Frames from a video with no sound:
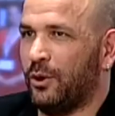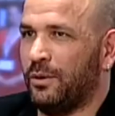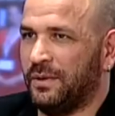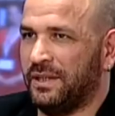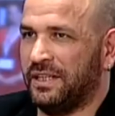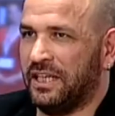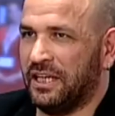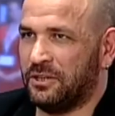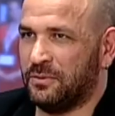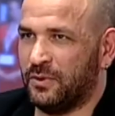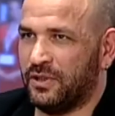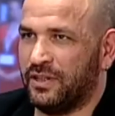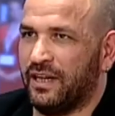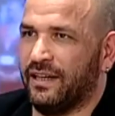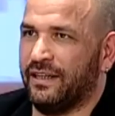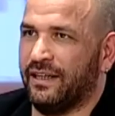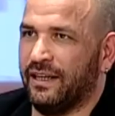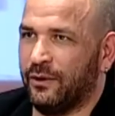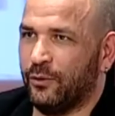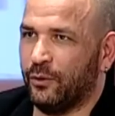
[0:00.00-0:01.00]
bir
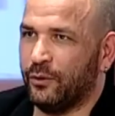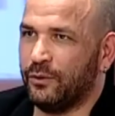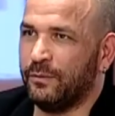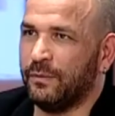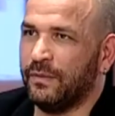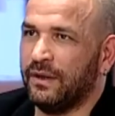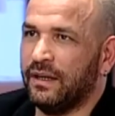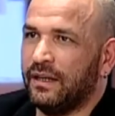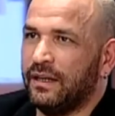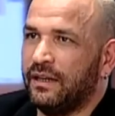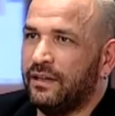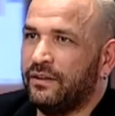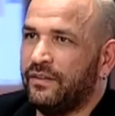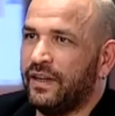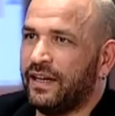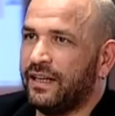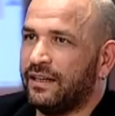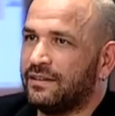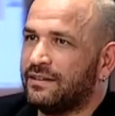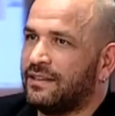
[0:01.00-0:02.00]
geçmişten geliyorum.
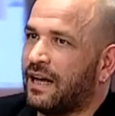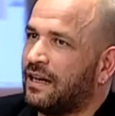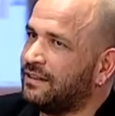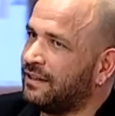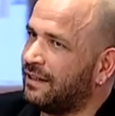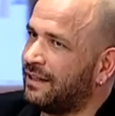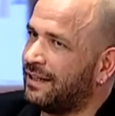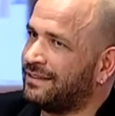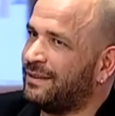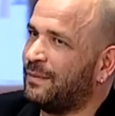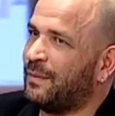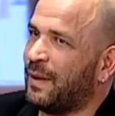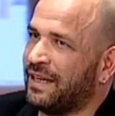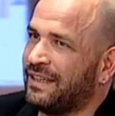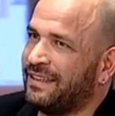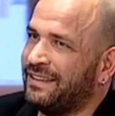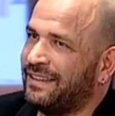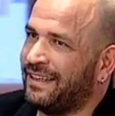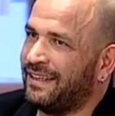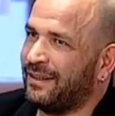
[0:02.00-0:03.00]
Ve zaten aslında belki de